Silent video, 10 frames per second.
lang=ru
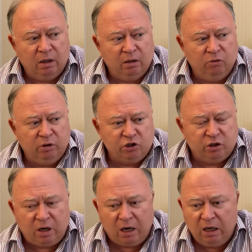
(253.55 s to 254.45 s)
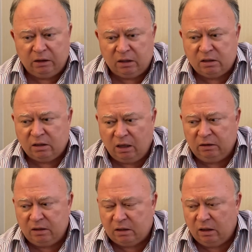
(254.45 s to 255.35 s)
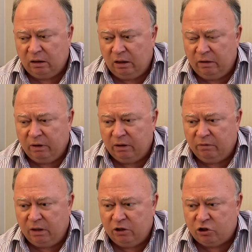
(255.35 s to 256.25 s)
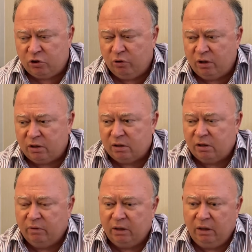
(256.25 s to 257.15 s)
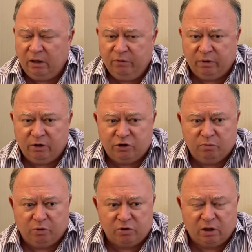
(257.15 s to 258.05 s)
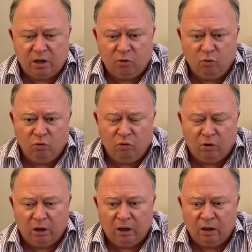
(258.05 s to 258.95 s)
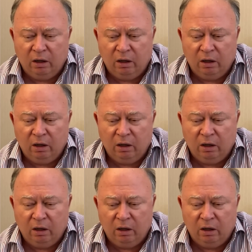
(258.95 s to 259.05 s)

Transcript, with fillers: Ну это же какая-то странность, когда Иван Иванович ссорится с Иваном Никифоровичем просто как у Гоголя.